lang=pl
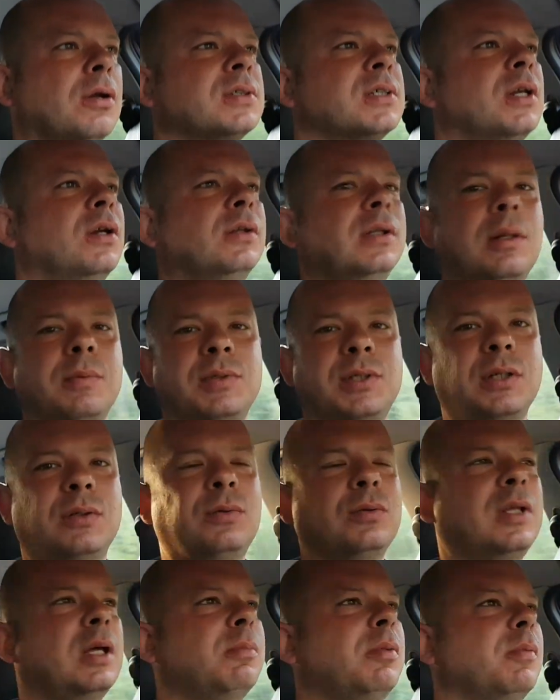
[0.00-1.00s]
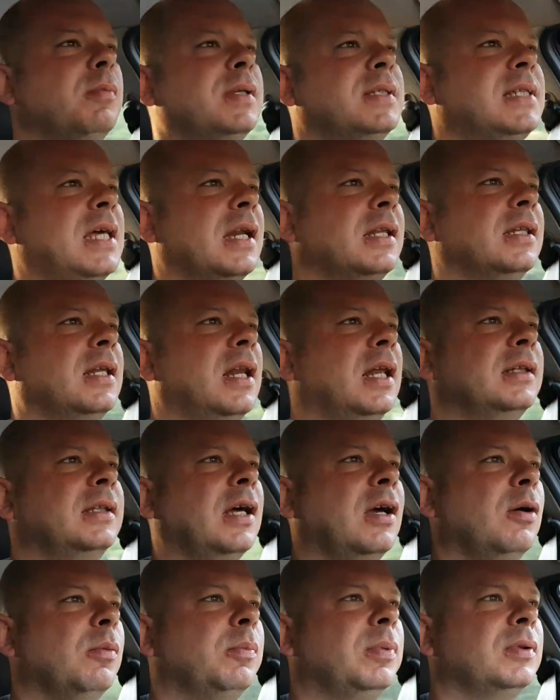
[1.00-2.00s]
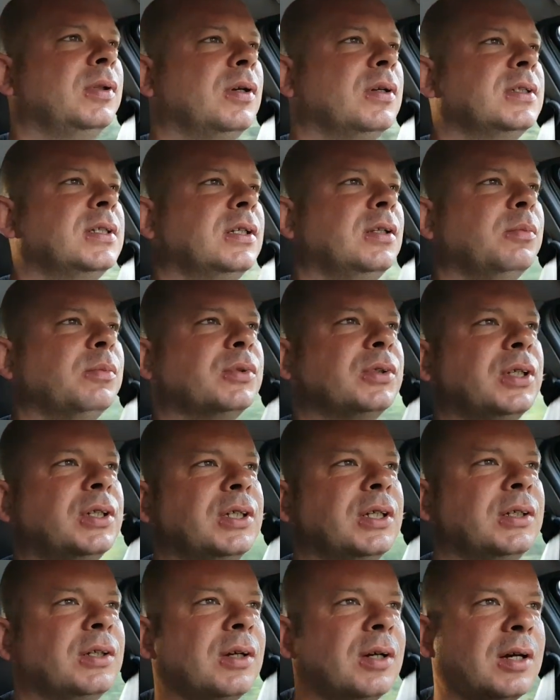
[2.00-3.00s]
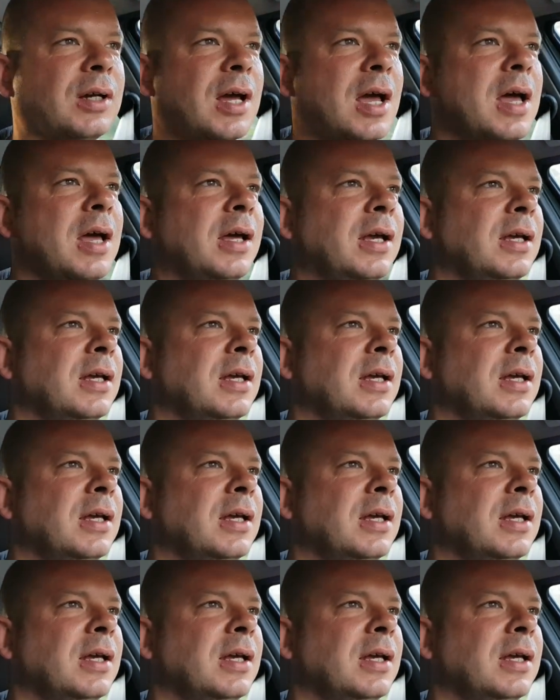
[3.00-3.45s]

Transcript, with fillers: rozglądam się tutaj, bo mi latają po drodze, to muszę się trochę